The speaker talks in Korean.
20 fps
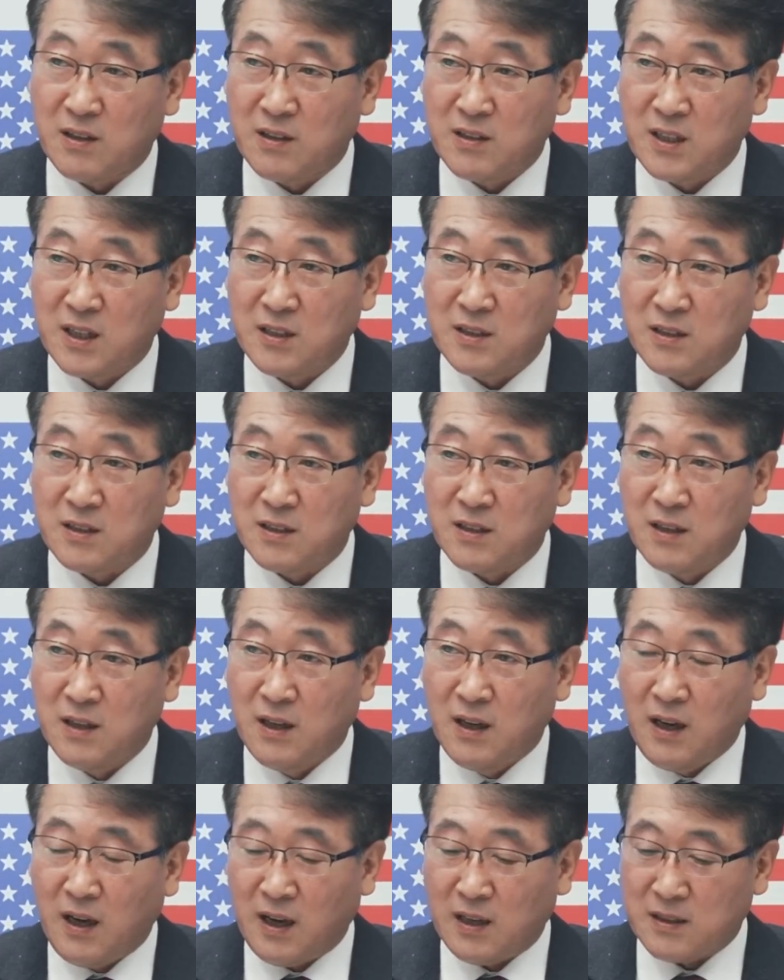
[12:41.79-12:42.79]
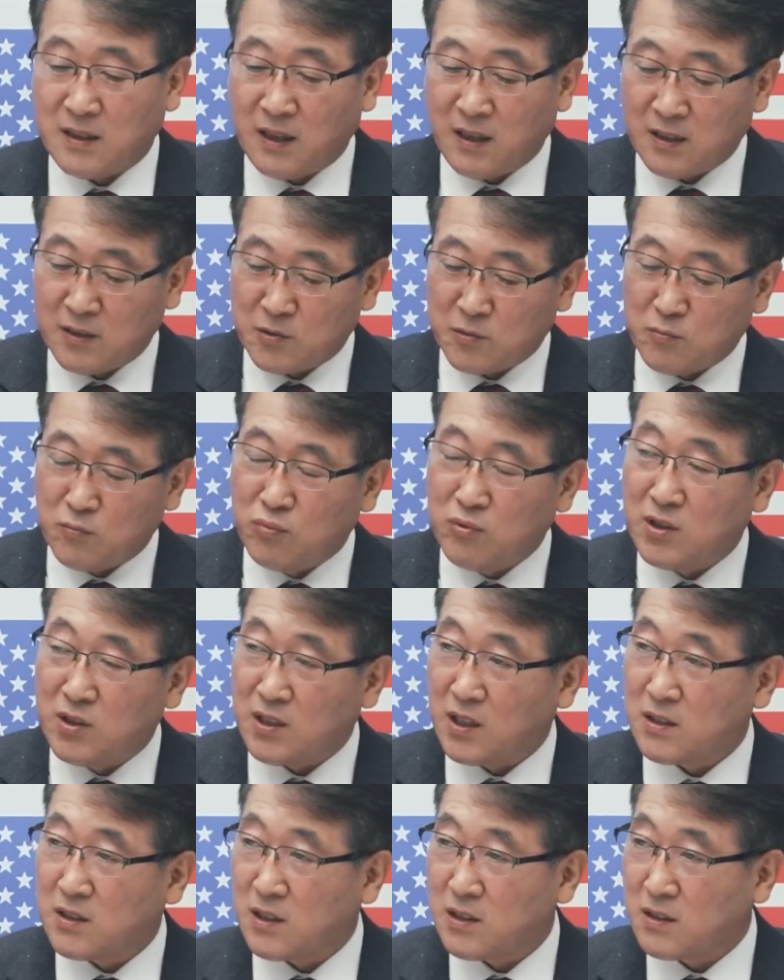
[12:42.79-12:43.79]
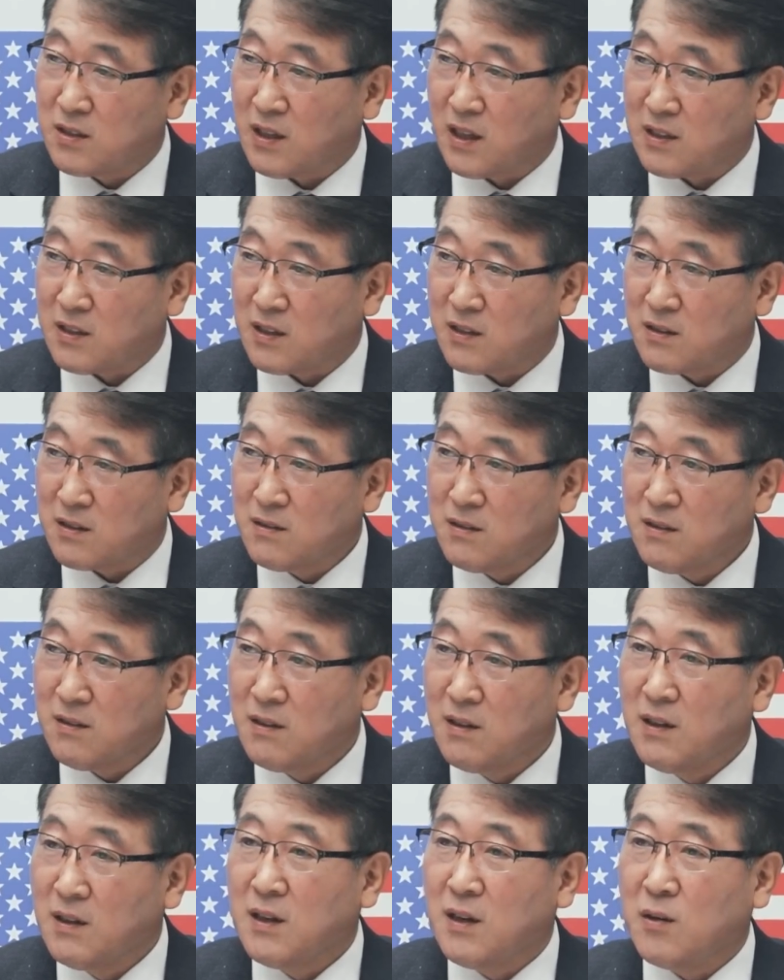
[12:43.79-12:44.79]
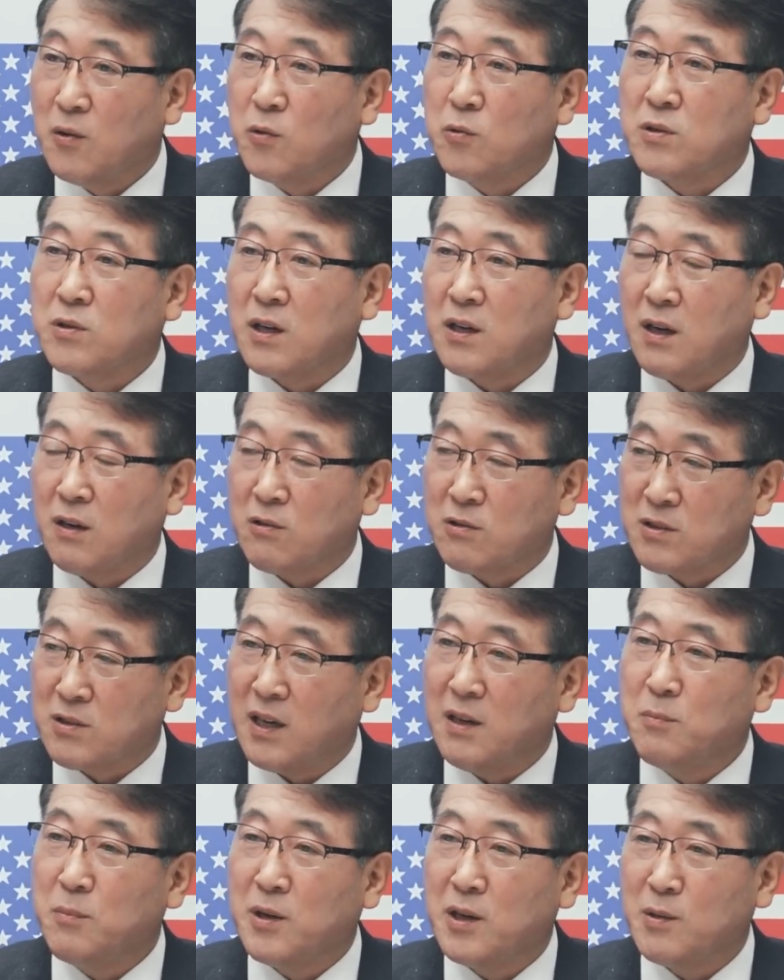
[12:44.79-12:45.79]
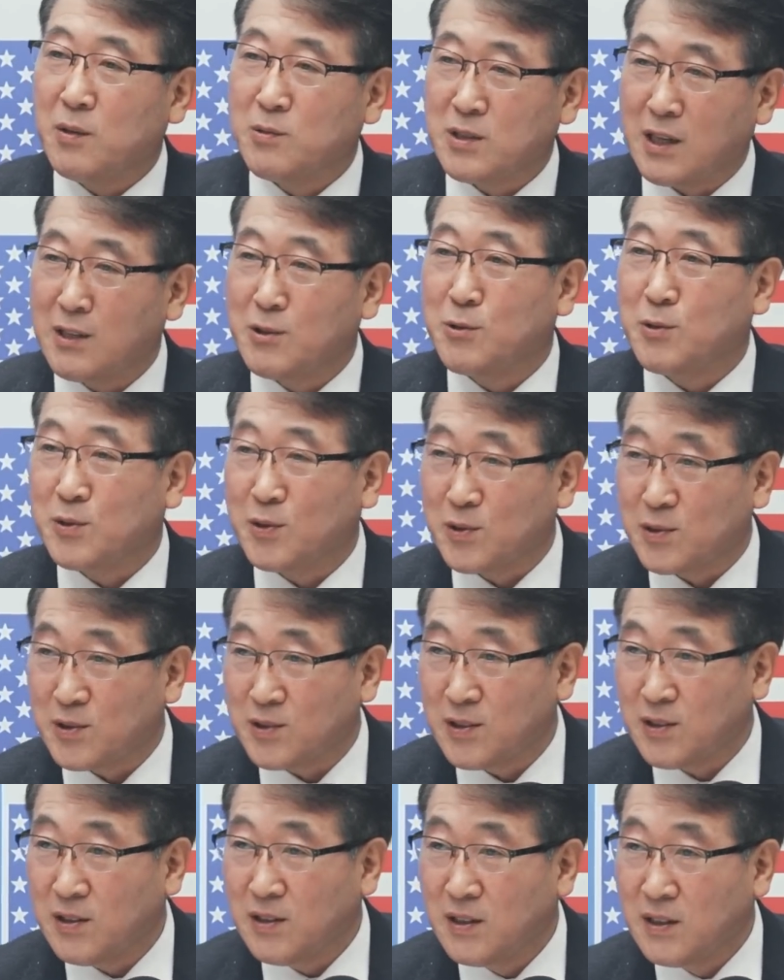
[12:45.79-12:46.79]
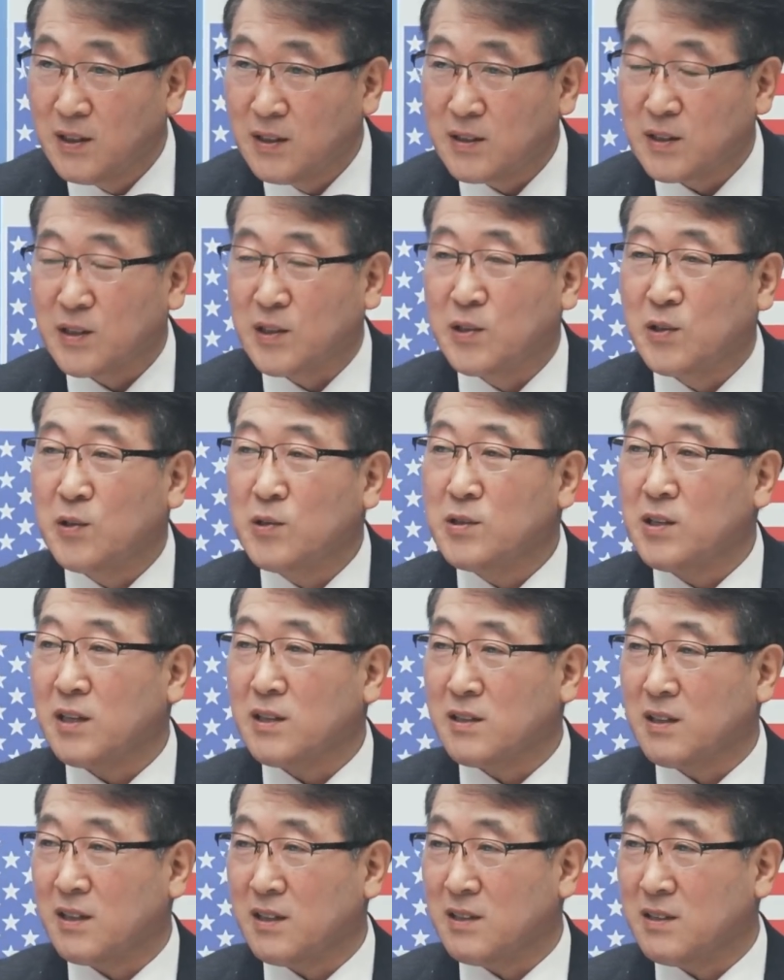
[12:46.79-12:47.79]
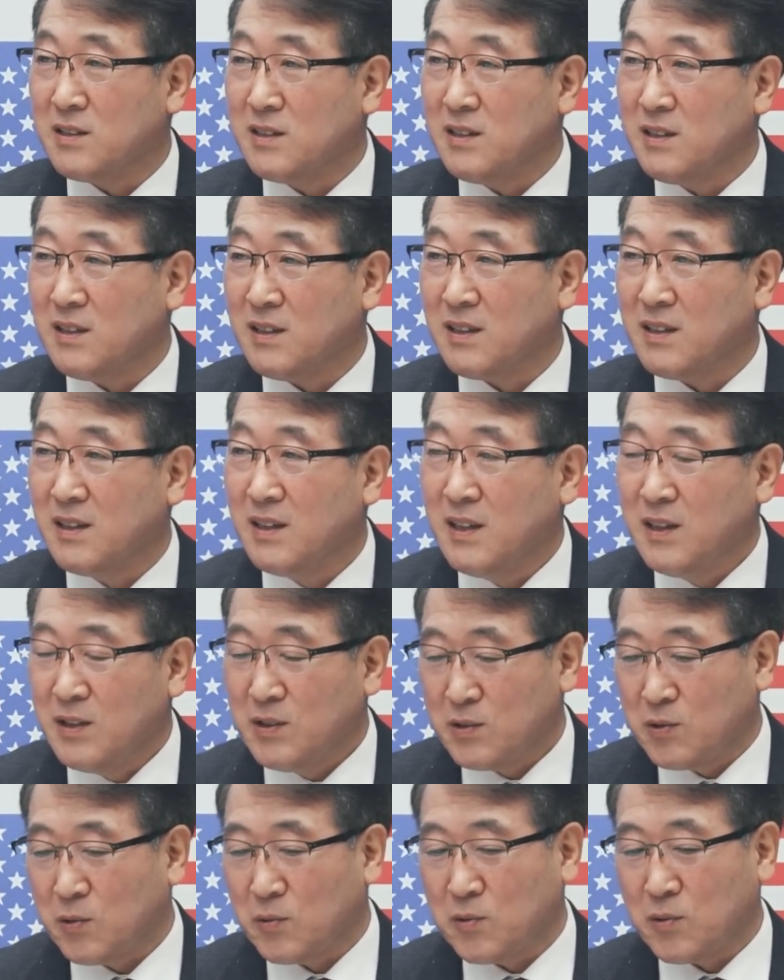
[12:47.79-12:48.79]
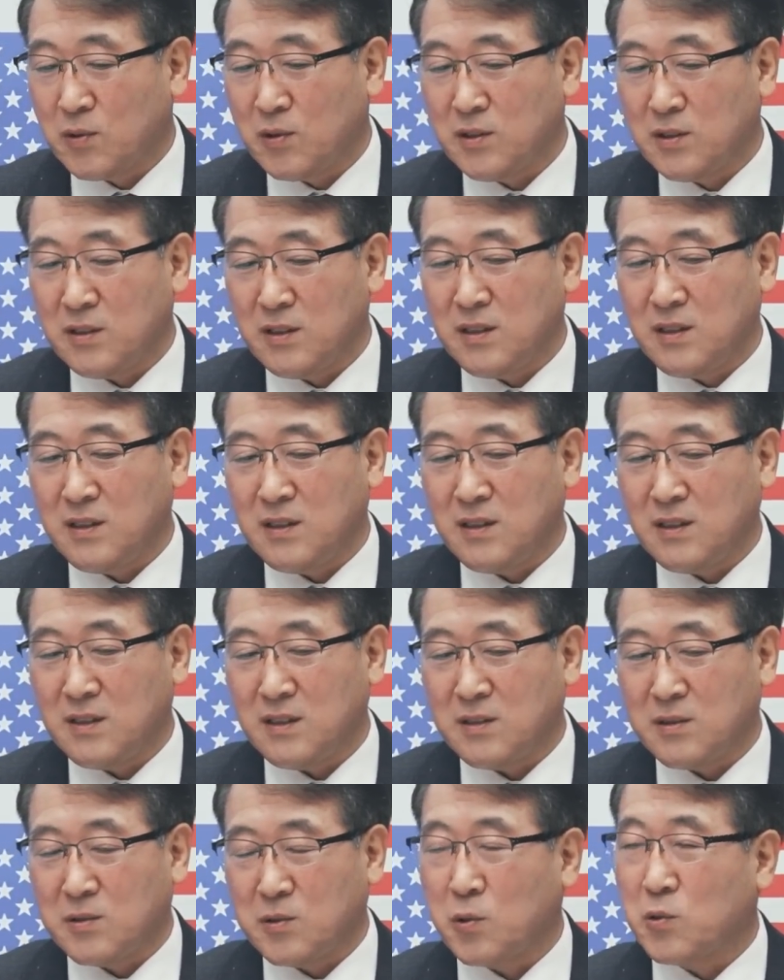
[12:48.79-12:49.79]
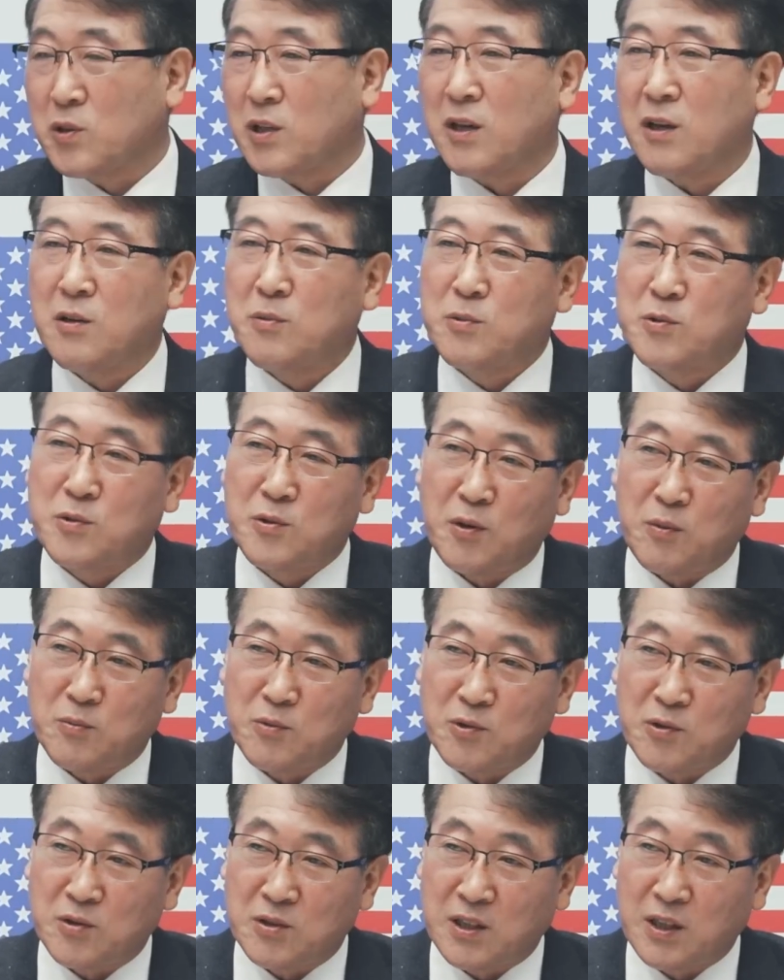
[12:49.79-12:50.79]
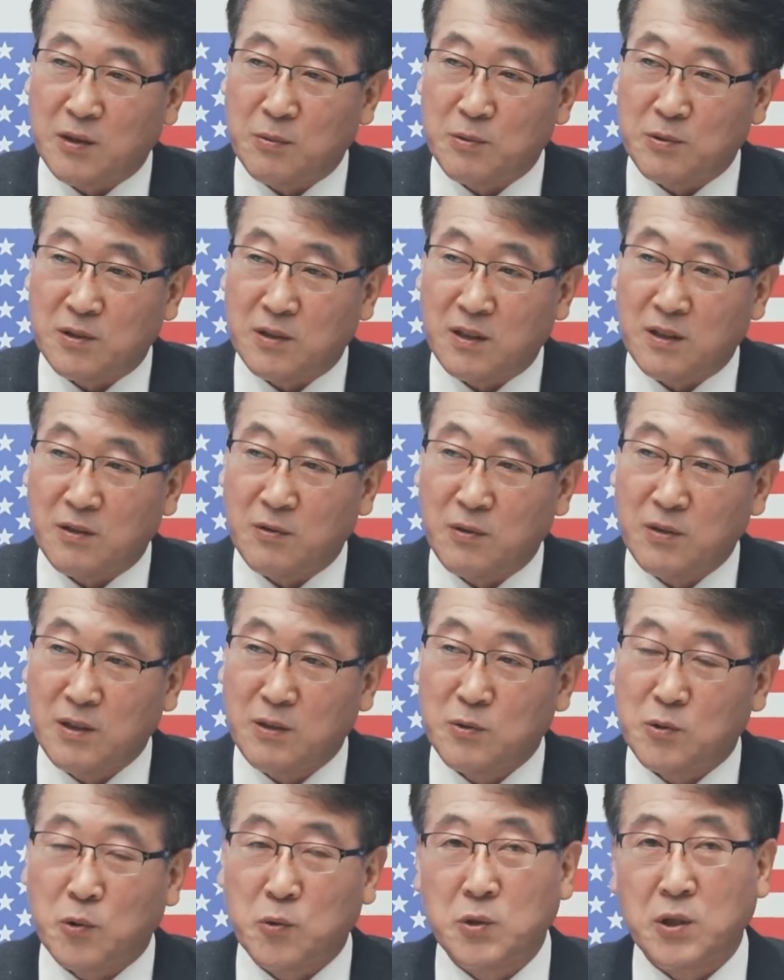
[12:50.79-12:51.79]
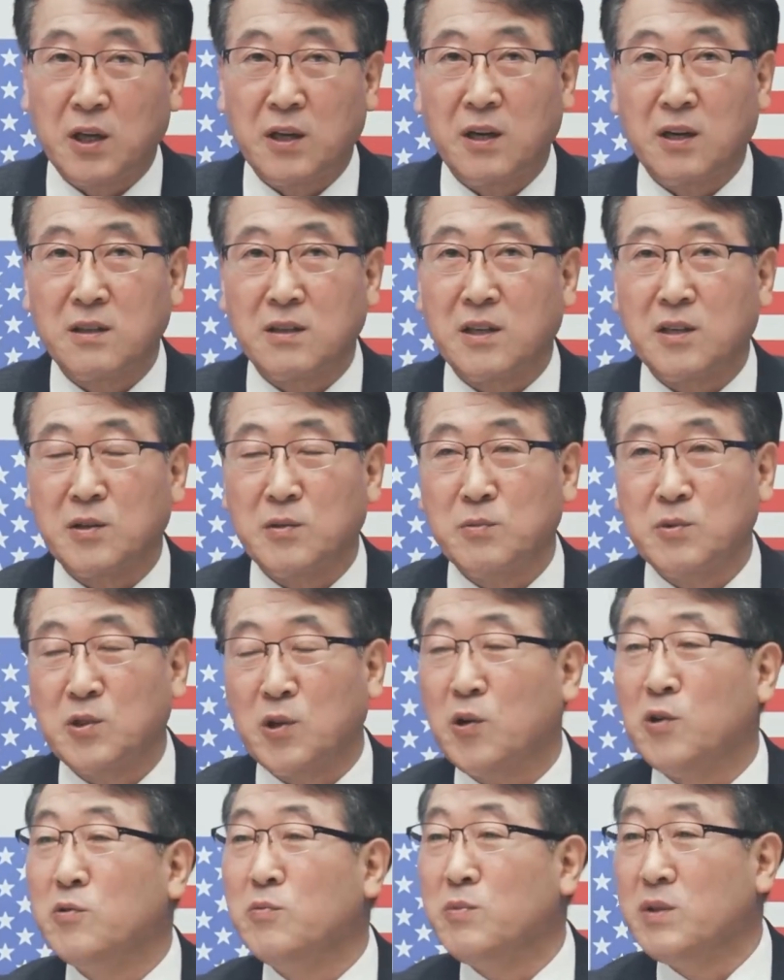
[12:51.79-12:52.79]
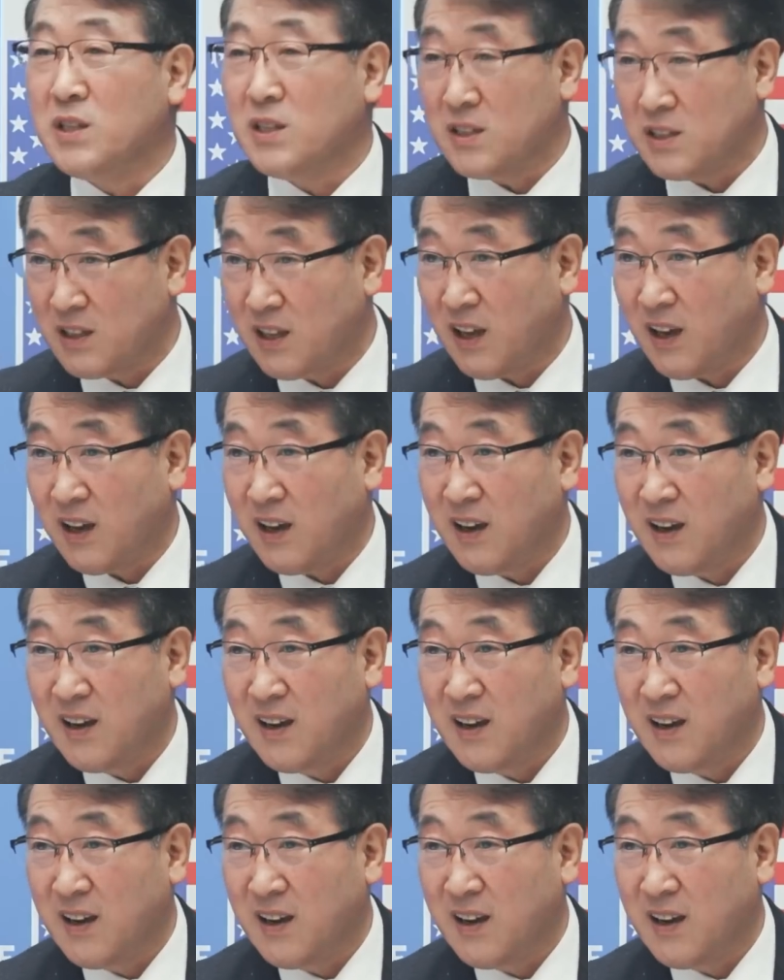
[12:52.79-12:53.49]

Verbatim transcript: 사실 음. 아 내가 좀 무리가 되든 안 되든 오케이 하고 사인만 하면 살 수 있거든요. 네. 그런 상태이지 조건이 좋다라고 볼 수는 없는 거죠. 제가 볼 때. 음. 왜냐하면 좋다라는 개념은 저금리일 때.